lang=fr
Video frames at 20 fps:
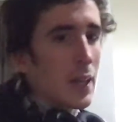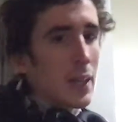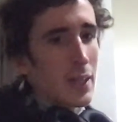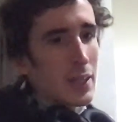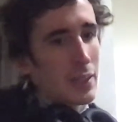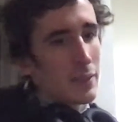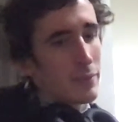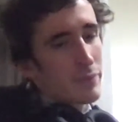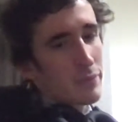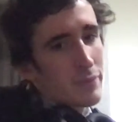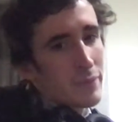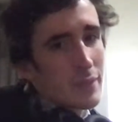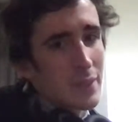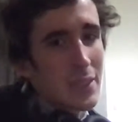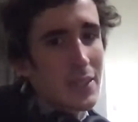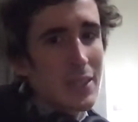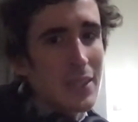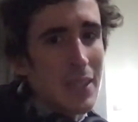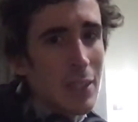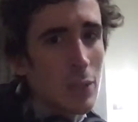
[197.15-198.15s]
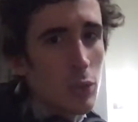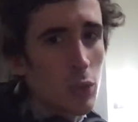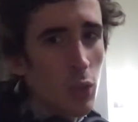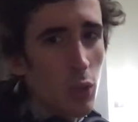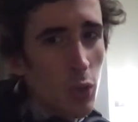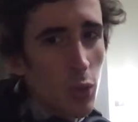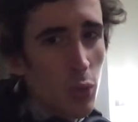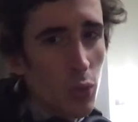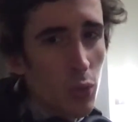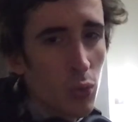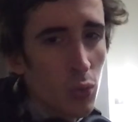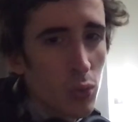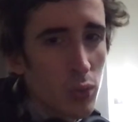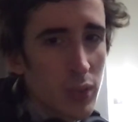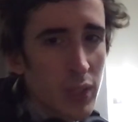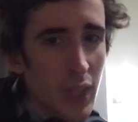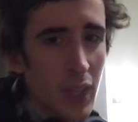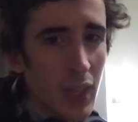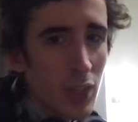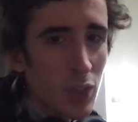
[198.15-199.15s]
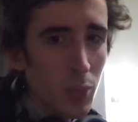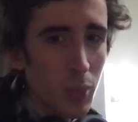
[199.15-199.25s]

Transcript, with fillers: un chat de gouttière,